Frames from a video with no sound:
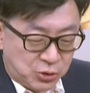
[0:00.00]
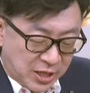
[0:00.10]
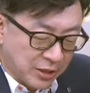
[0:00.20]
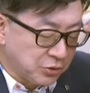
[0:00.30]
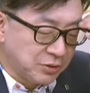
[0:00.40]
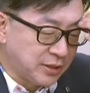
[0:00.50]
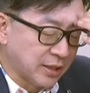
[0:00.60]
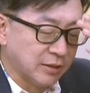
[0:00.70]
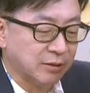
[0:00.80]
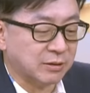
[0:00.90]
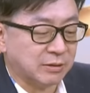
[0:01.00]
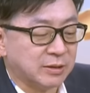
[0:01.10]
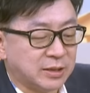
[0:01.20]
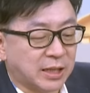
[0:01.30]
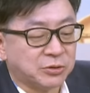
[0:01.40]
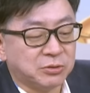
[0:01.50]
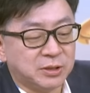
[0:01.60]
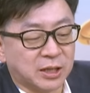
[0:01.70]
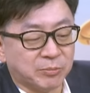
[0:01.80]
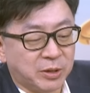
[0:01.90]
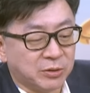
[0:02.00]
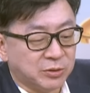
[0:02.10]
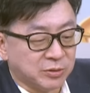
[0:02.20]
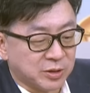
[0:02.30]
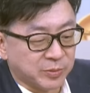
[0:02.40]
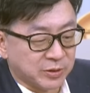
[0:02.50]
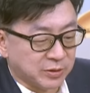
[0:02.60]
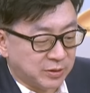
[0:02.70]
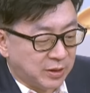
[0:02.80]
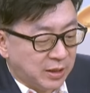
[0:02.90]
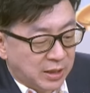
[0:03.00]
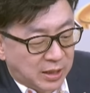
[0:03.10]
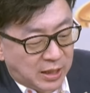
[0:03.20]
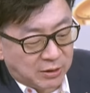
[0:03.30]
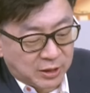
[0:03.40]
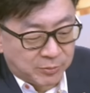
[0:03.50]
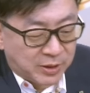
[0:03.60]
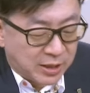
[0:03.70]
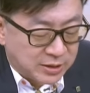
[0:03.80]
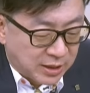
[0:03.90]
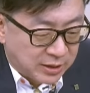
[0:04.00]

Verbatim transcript: 强就是强哦，强就是强，没有那种什么。好，那我们看一